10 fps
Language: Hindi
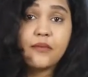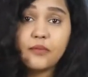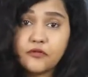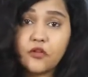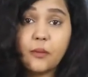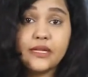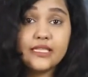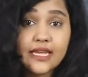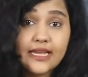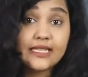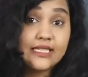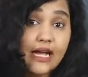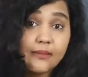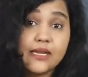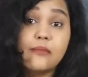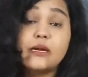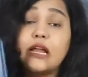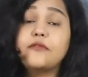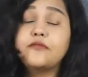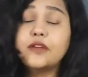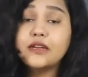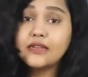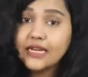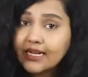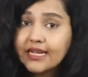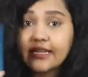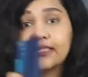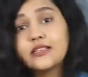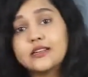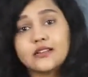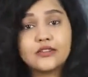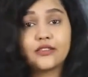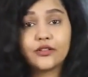है परफॉर्मेंस के हिसाब से आप डेफिनेटली कंसिडर कर